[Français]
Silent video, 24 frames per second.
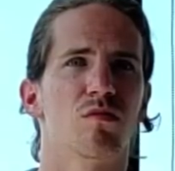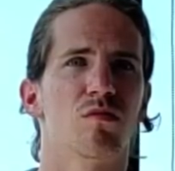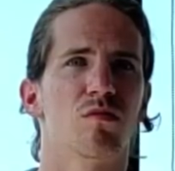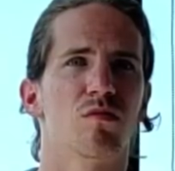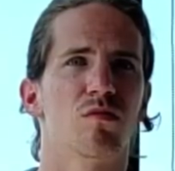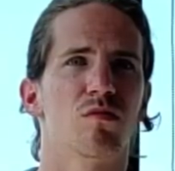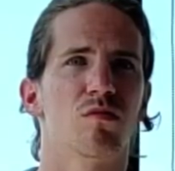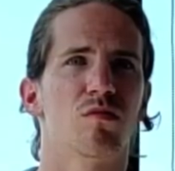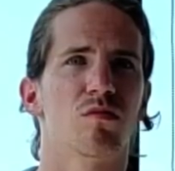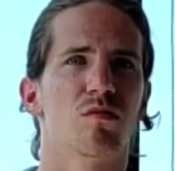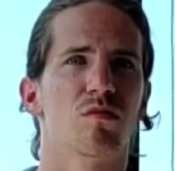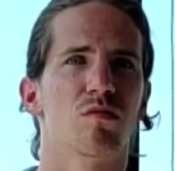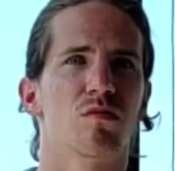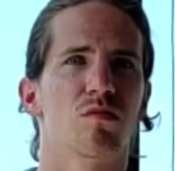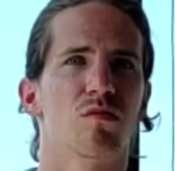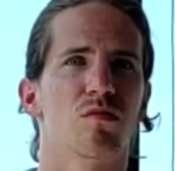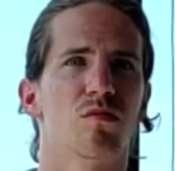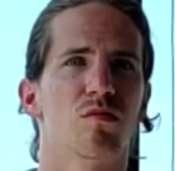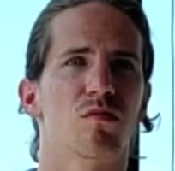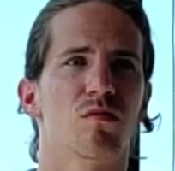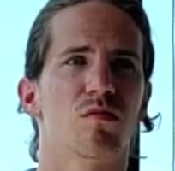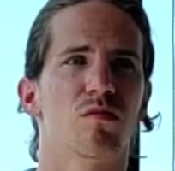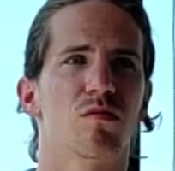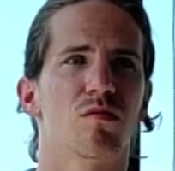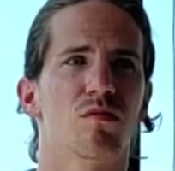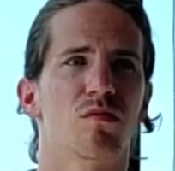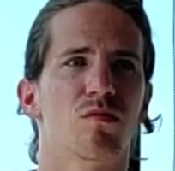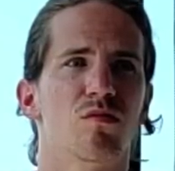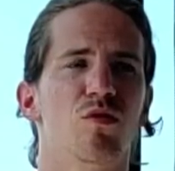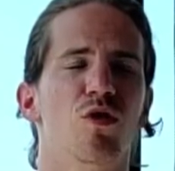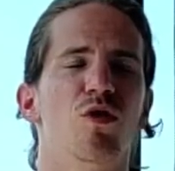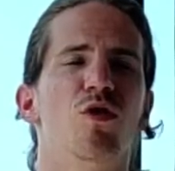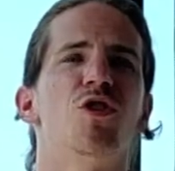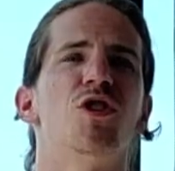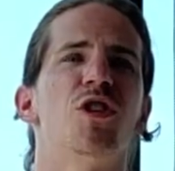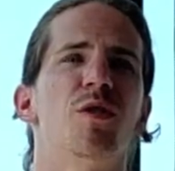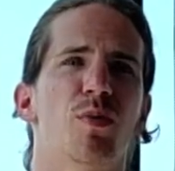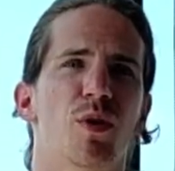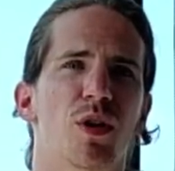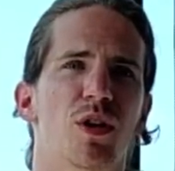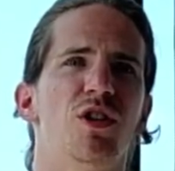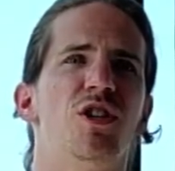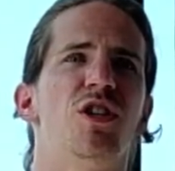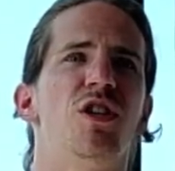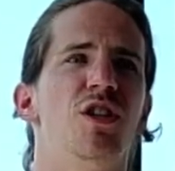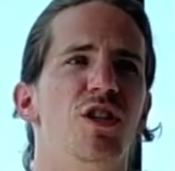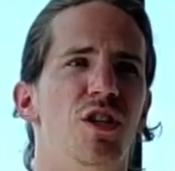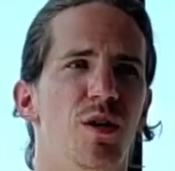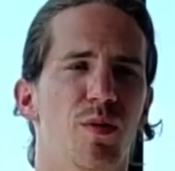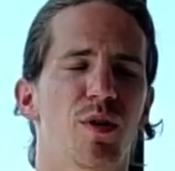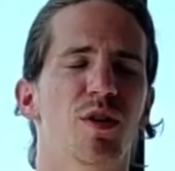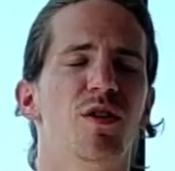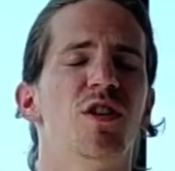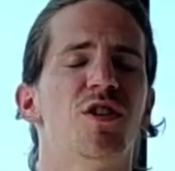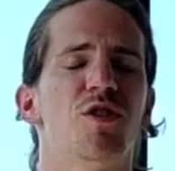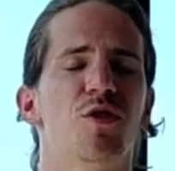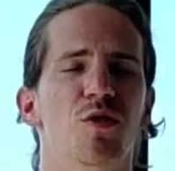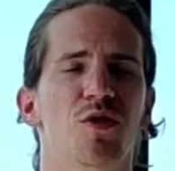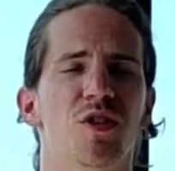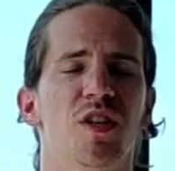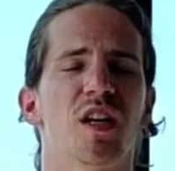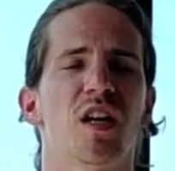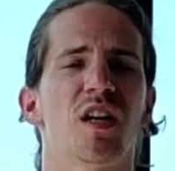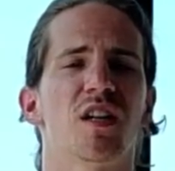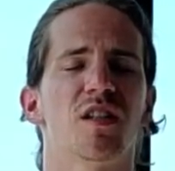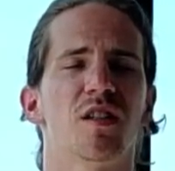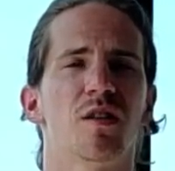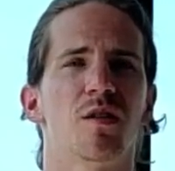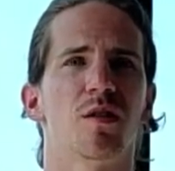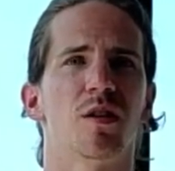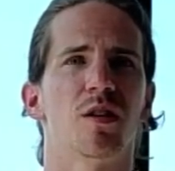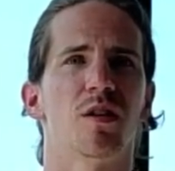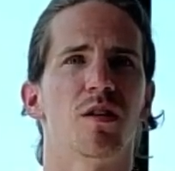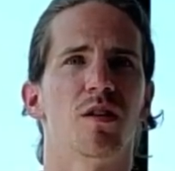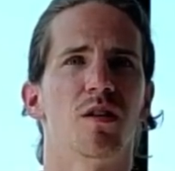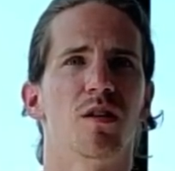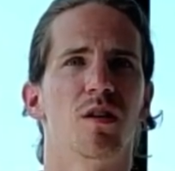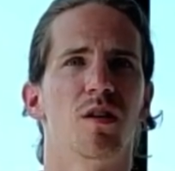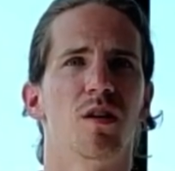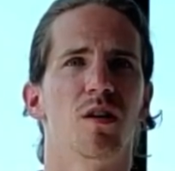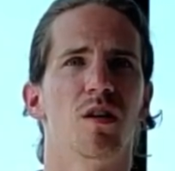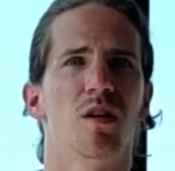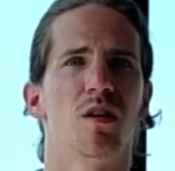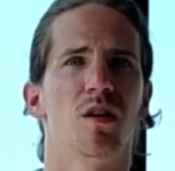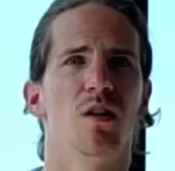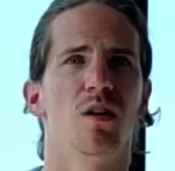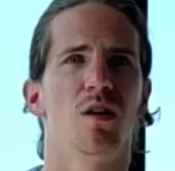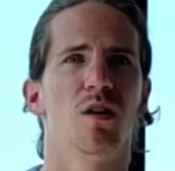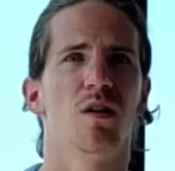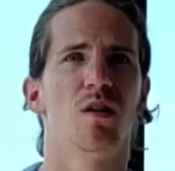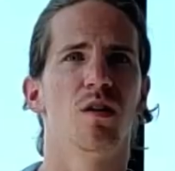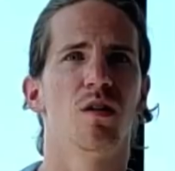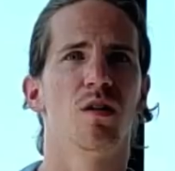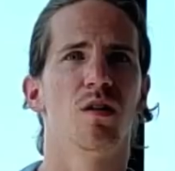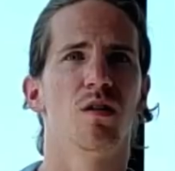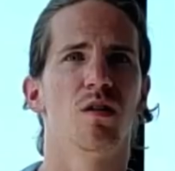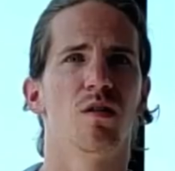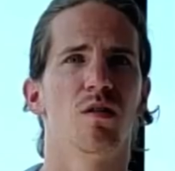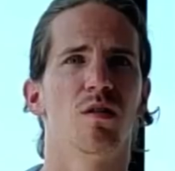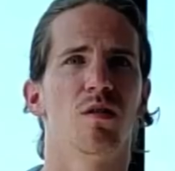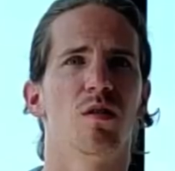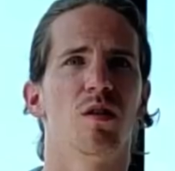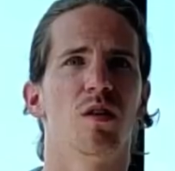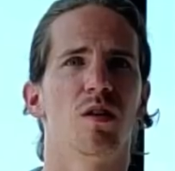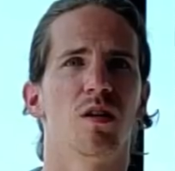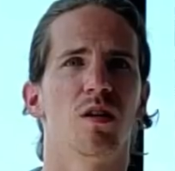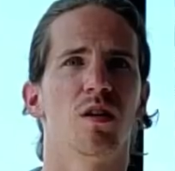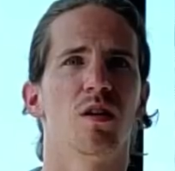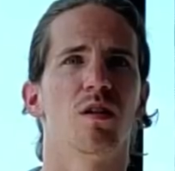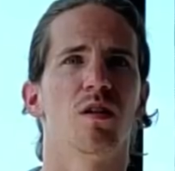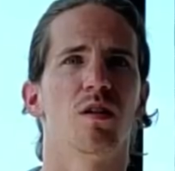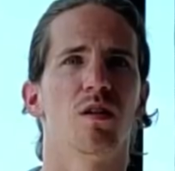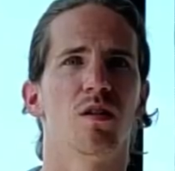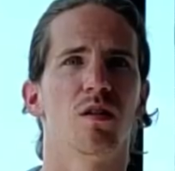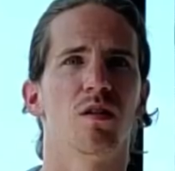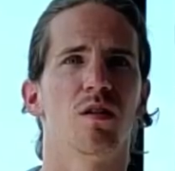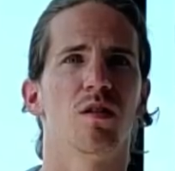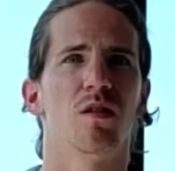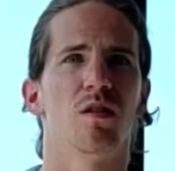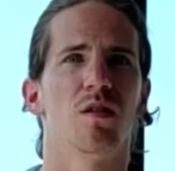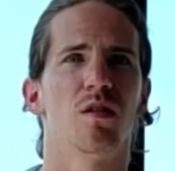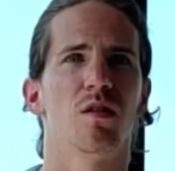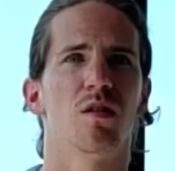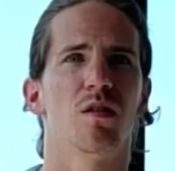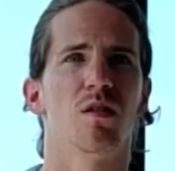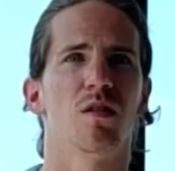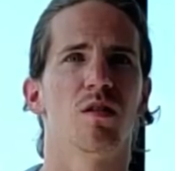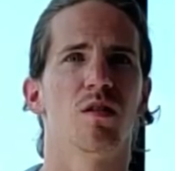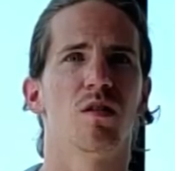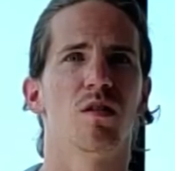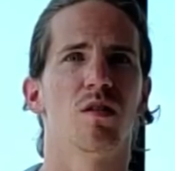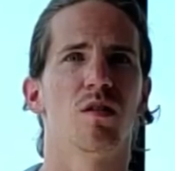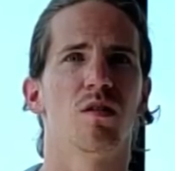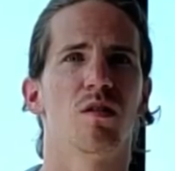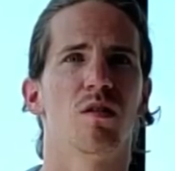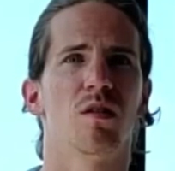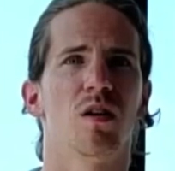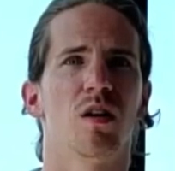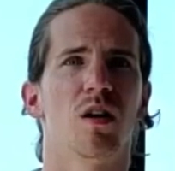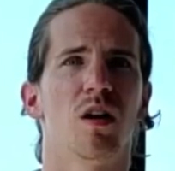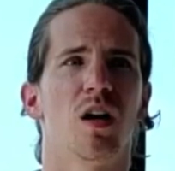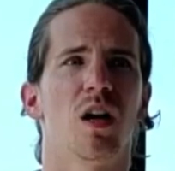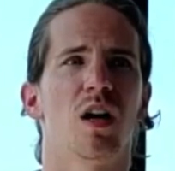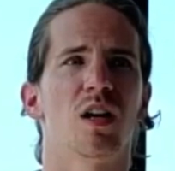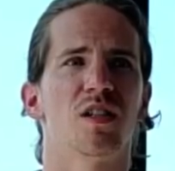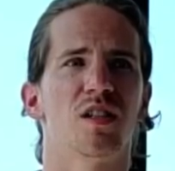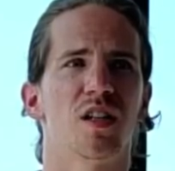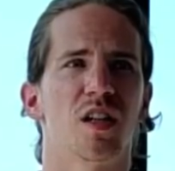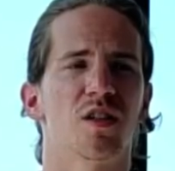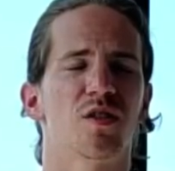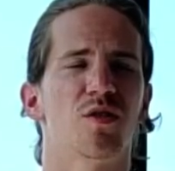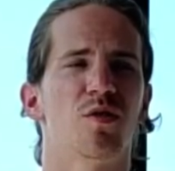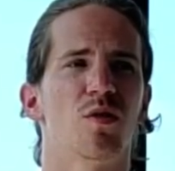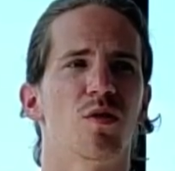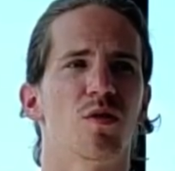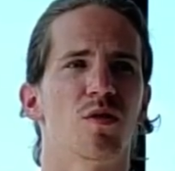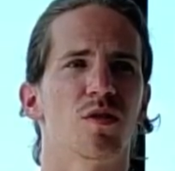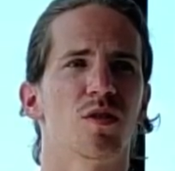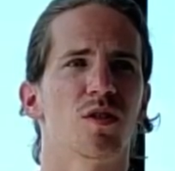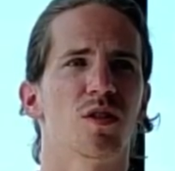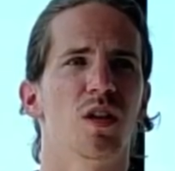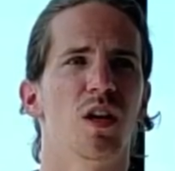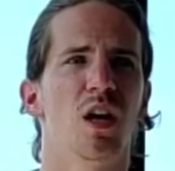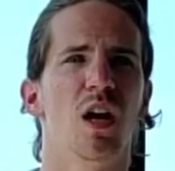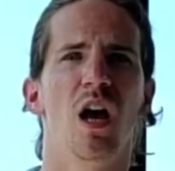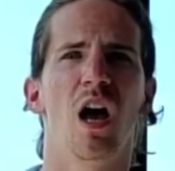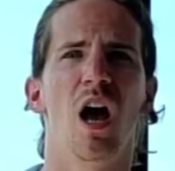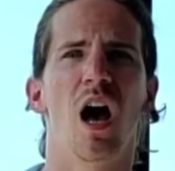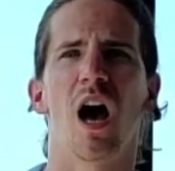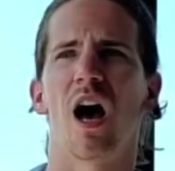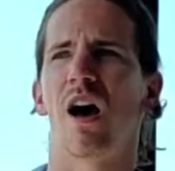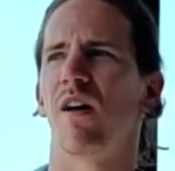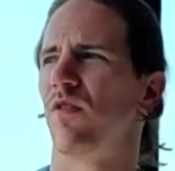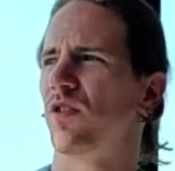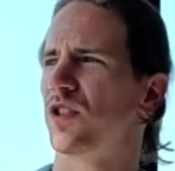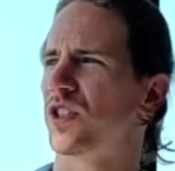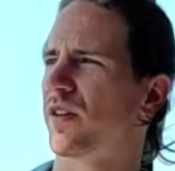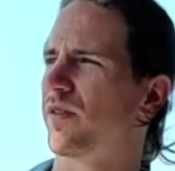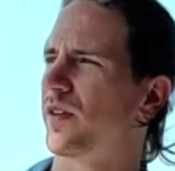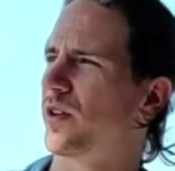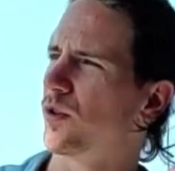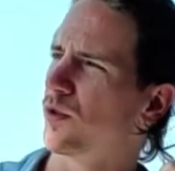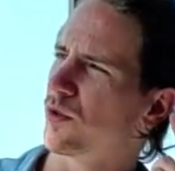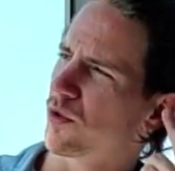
qu'une seule jambe. Non, j'ai pris, une assurance avec AXA, ouais. Avec AXA Ouais. C'est AXA même d'accord. AXA Assurance. Avant, j'avais un